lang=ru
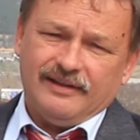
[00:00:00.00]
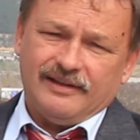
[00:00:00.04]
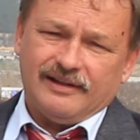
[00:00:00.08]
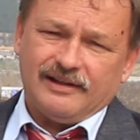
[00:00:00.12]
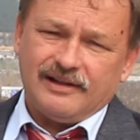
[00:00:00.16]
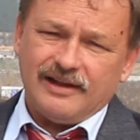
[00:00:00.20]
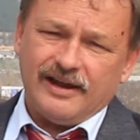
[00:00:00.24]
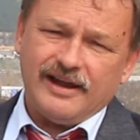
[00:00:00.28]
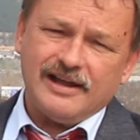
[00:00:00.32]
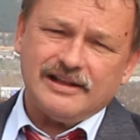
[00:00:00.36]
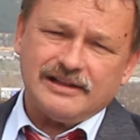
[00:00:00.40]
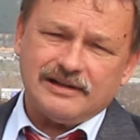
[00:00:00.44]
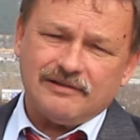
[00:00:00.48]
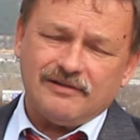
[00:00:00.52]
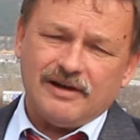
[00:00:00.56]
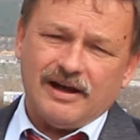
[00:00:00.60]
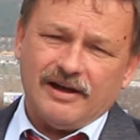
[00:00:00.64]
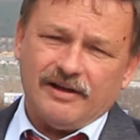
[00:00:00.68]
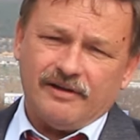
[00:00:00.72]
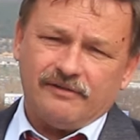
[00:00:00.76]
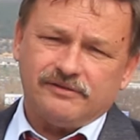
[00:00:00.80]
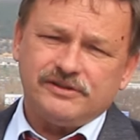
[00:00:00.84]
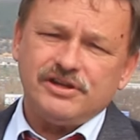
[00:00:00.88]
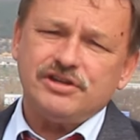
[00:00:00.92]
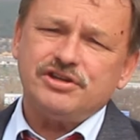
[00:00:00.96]
Для
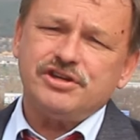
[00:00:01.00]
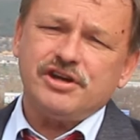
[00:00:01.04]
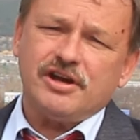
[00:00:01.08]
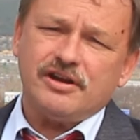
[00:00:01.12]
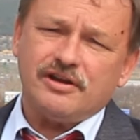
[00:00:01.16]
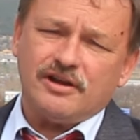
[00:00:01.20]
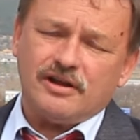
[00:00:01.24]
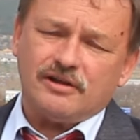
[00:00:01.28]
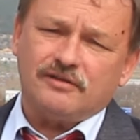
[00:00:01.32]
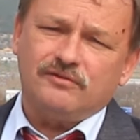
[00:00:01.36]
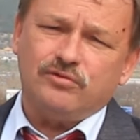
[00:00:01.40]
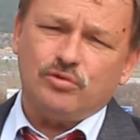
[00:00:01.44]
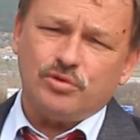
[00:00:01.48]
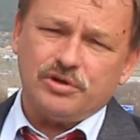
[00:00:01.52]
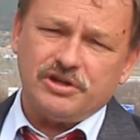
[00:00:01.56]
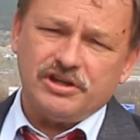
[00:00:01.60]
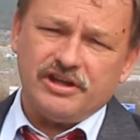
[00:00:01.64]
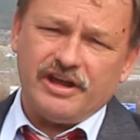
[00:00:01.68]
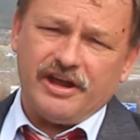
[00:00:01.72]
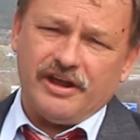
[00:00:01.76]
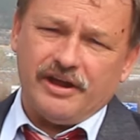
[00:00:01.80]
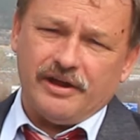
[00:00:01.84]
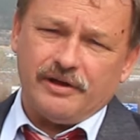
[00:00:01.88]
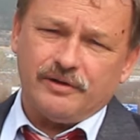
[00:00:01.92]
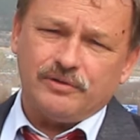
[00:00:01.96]
этого в течение двух
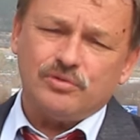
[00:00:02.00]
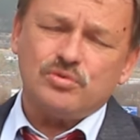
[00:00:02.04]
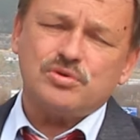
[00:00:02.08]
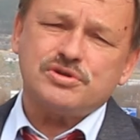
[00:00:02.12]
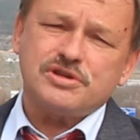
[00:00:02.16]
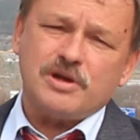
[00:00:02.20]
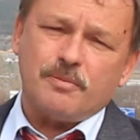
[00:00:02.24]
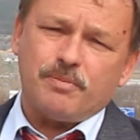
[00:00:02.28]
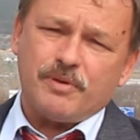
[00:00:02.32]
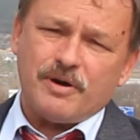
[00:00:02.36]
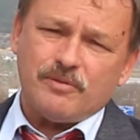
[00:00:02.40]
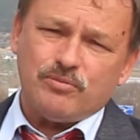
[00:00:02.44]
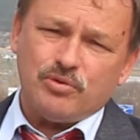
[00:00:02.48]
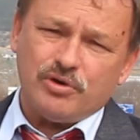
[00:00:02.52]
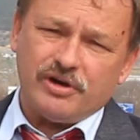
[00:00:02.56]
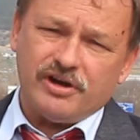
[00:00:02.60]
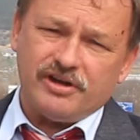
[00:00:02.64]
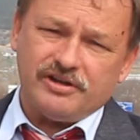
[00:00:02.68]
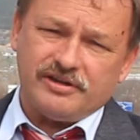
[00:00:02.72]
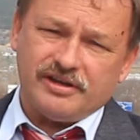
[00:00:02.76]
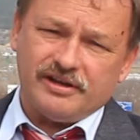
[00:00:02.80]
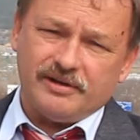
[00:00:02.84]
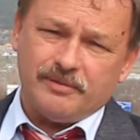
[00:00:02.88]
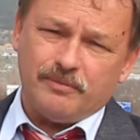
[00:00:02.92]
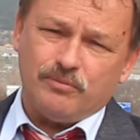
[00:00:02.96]
дней нужно
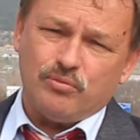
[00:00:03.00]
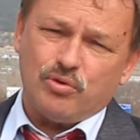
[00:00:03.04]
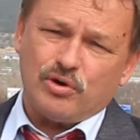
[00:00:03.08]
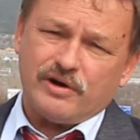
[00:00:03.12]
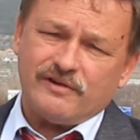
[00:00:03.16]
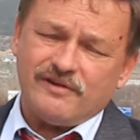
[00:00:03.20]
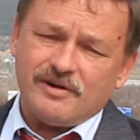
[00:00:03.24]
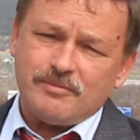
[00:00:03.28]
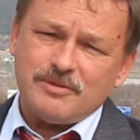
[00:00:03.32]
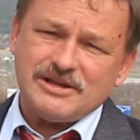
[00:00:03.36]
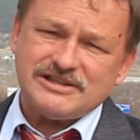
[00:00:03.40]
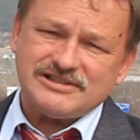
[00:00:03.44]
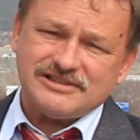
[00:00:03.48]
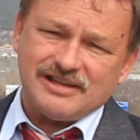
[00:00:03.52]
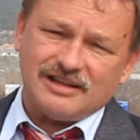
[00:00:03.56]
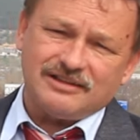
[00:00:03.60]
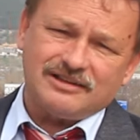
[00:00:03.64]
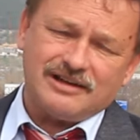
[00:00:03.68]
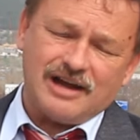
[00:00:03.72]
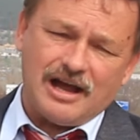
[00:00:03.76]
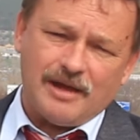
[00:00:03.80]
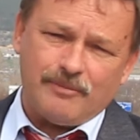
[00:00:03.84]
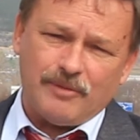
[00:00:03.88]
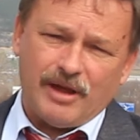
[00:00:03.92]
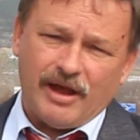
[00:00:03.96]
пробурить буровыми
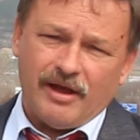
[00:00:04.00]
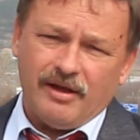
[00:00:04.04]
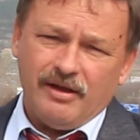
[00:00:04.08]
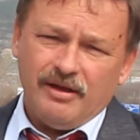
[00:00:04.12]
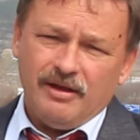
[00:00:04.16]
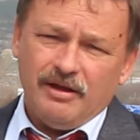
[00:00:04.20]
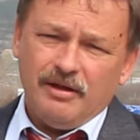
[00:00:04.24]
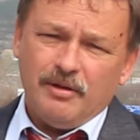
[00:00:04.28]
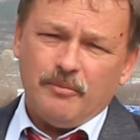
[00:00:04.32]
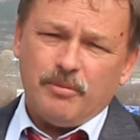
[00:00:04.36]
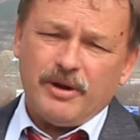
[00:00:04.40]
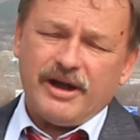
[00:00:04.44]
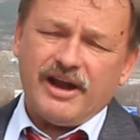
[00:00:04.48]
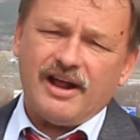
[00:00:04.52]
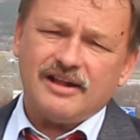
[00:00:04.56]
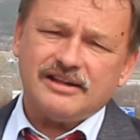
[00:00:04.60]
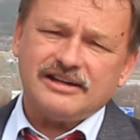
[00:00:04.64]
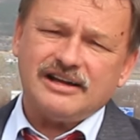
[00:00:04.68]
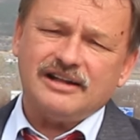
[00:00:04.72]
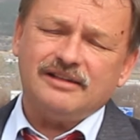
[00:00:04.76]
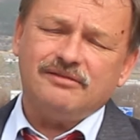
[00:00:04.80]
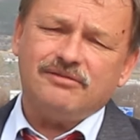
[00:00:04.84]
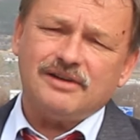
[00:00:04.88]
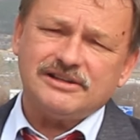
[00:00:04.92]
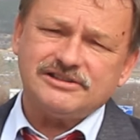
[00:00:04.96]
станками
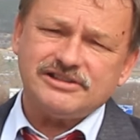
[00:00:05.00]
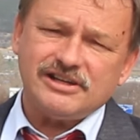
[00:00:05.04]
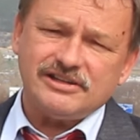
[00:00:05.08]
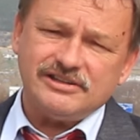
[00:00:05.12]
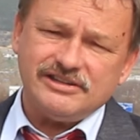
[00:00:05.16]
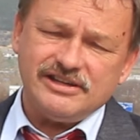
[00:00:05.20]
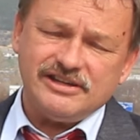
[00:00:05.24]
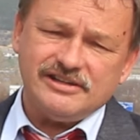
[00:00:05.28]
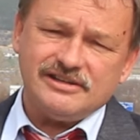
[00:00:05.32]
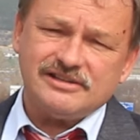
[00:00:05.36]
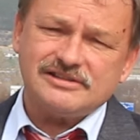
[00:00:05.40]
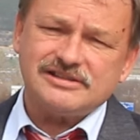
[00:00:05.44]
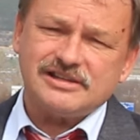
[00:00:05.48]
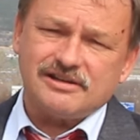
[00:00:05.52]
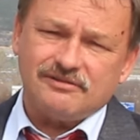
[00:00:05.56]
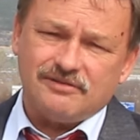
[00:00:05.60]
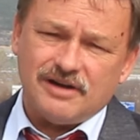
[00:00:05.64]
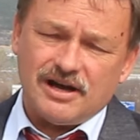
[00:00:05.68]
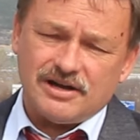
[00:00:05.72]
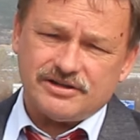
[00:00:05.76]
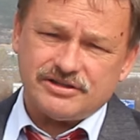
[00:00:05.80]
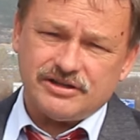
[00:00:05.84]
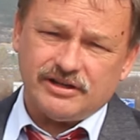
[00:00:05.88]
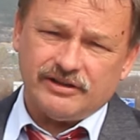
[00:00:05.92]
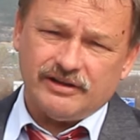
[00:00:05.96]
порядка 20
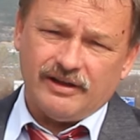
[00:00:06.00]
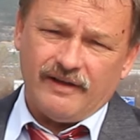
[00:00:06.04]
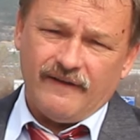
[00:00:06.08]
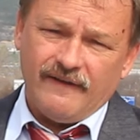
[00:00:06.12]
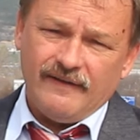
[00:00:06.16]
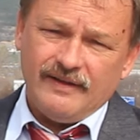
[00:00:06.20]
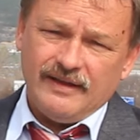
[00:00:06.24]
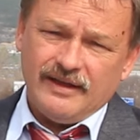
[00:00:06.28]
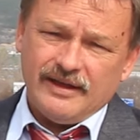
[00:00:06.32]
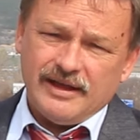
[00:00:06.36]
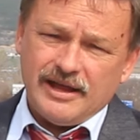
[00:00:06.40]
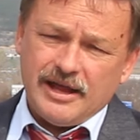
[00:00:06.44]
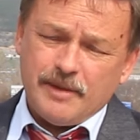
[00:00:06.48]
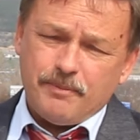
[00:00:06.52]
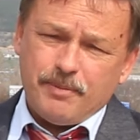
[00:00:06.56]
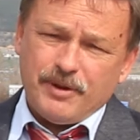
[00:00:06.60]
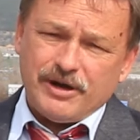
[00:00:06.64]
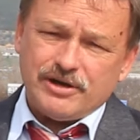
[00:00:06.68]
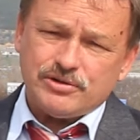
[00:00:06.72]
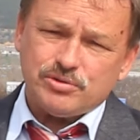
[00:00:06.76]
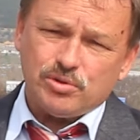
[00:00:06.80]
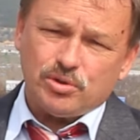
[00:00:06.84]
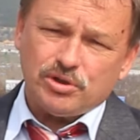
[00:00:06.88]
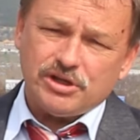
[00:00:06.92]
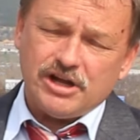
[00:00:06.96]
скважин, и по
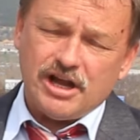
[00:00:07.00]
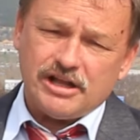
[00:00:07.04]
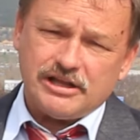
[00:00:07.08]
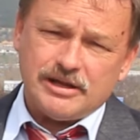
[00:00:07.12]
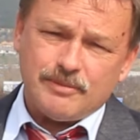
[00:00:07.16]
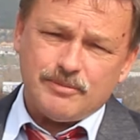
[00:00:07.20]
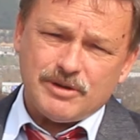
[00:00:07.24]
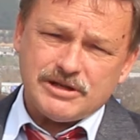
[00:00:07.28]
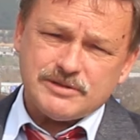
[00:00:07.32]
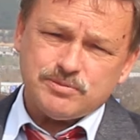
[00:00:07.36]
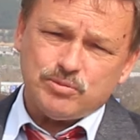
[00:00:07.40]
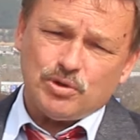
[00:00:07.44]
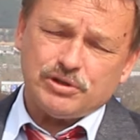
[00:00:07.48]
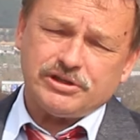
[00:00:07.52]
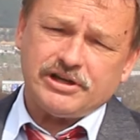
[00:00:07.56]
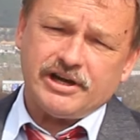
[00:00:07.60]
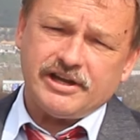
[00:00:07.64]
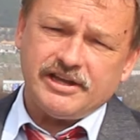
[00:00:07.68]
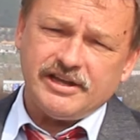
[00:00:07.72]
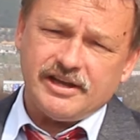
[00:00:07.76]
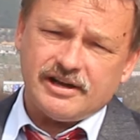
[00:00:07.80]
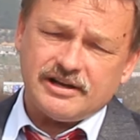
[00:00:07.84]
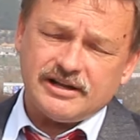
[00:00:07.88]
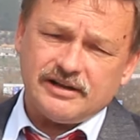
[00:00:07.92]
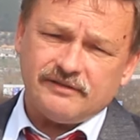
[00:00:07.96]
результатам осмотра
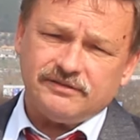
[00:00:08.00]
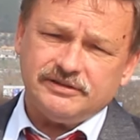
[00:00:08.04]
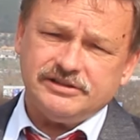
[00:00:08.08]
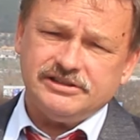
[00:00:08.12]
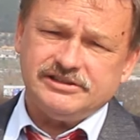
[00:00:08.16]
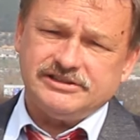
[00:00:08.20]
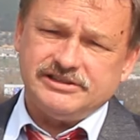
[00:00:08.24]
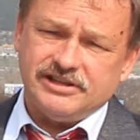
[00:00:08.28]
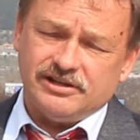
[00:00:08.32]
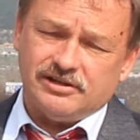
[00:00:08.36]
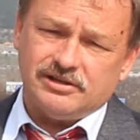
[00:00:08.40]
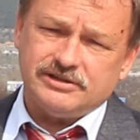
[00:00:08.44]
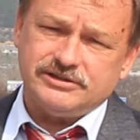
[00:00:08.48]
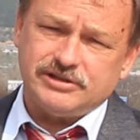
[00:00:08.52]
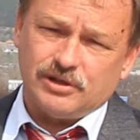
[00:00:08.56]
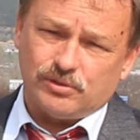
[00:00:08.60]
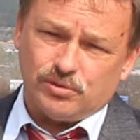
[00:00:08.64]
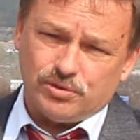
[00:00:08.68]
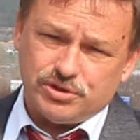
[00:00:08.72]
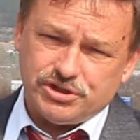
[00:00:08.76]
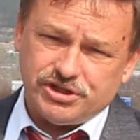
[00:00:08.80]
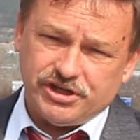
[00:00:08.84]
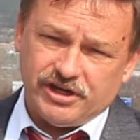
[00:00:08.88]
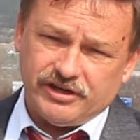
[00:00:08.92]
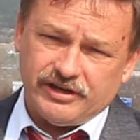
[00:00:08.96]
Кернов сделать
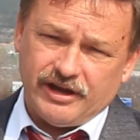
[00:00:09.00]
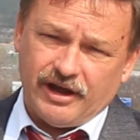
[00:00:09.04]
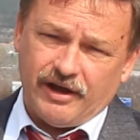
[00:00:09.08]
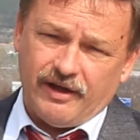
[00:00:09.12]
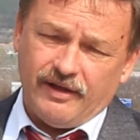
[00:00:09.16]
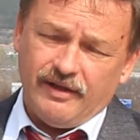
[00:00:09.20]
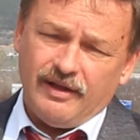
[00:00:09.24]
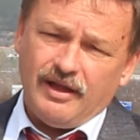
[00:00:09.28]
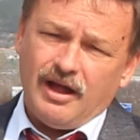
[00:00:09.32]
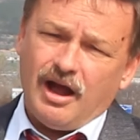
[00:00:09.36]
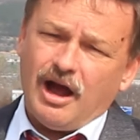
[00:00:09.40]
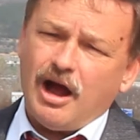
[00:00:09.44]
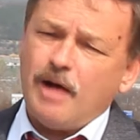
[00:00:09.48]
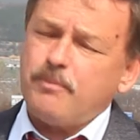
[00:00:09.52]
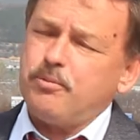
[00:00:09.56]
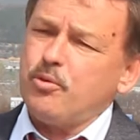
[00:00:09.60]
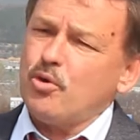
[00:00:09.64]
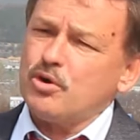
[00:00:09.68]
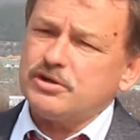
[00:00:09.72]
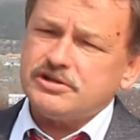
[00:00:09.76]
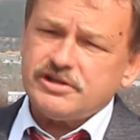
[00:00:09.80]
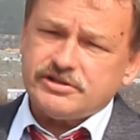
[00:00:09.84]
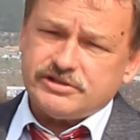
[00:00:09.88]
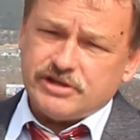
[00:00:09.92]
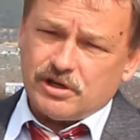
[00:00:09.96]
заключение. А
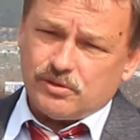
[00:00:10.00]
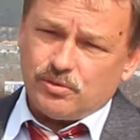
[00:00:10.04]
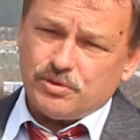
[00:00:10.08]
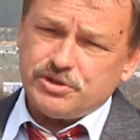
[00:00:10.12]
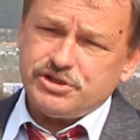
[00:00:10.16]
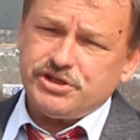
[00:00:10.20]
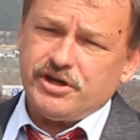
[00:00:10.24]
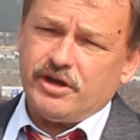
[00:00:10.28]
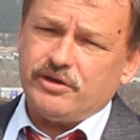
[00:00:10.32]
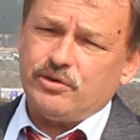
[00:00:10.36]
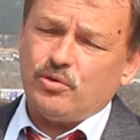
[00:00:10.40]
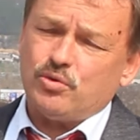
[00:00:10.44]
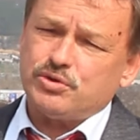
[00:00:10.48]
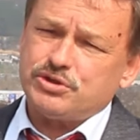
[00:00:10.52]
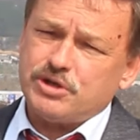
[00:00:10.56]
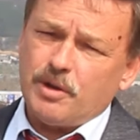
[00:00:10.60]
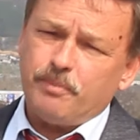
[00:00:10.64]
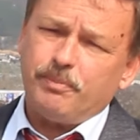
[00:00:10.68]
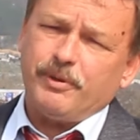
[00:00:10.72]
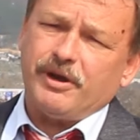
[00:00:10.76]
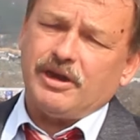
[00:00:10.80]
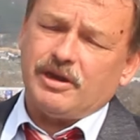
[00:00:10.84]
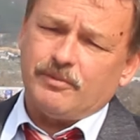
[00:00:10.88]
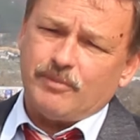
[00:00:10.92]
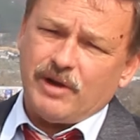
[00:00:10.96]
после заключения уже
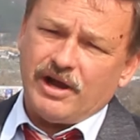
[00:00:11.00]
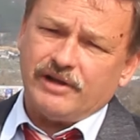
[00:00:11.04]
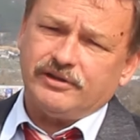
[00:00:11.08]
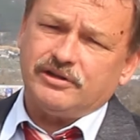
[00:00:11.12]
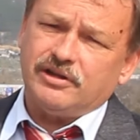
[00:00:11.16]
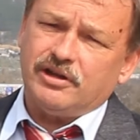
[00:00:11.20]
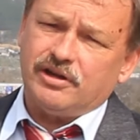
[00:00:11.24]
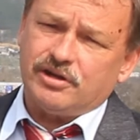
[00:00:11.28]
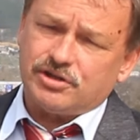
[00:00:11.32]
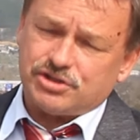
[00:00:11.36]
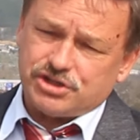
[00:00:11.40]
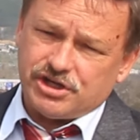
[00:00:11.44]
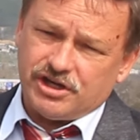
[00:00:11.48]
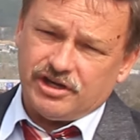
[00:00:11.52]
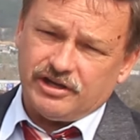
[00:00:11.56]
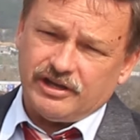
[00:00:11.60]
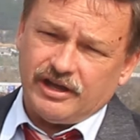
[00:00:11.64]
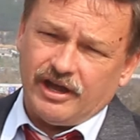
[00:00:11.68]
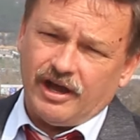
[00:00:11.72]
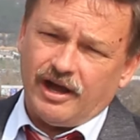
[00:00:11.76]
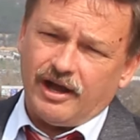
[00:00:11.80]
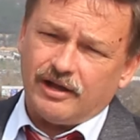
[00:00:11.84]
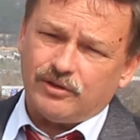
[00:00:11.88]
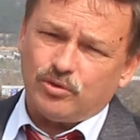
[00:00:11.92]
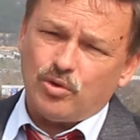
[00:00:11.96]
принимать
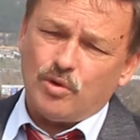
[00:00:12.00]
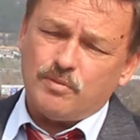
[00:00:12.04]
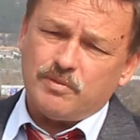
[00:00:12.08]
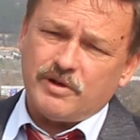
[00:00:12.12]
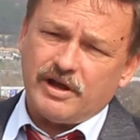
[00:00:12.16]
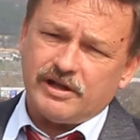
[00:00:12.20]
решение о том,